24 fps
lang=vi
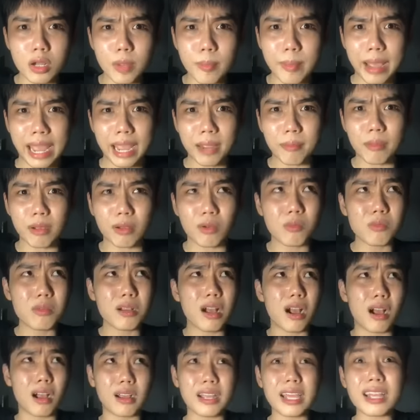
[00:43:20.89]
các bạn mà cũng
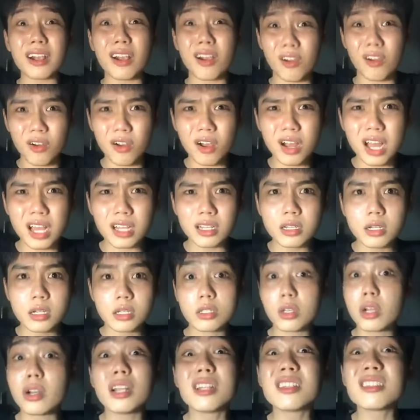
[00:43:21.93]
gần cái cửa á
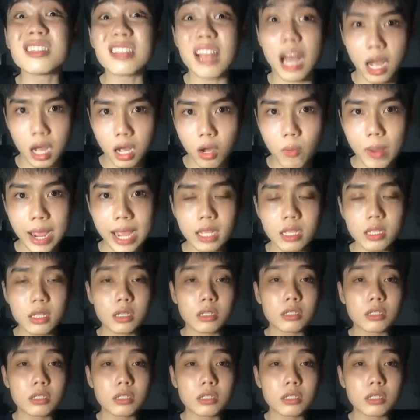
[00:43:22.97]
cho nên sợ quá